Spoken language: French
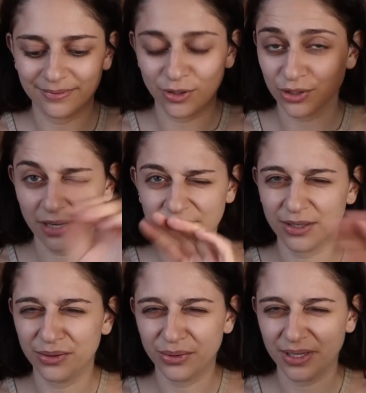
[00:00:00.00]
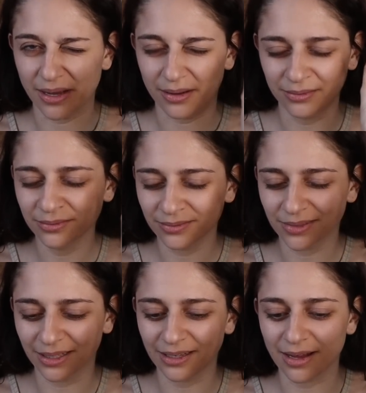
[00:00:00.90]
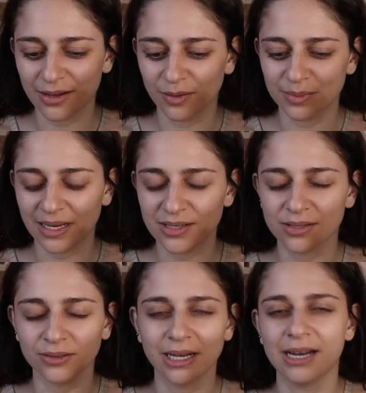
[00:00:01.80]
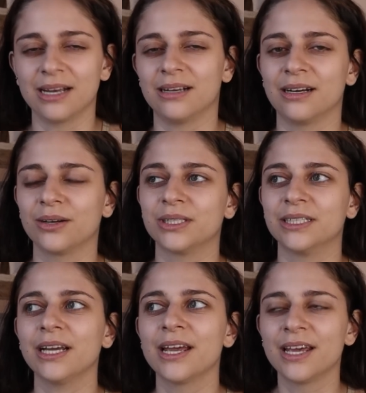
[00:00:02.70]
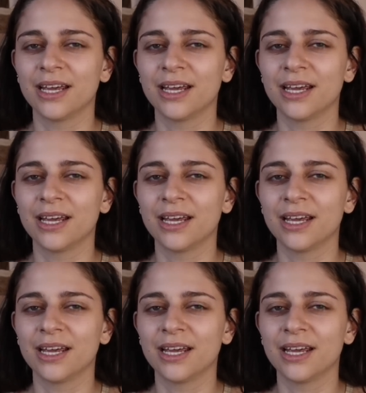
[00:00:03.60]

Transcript: dans chaque vidéo, il y a un détail comme ça central à retenir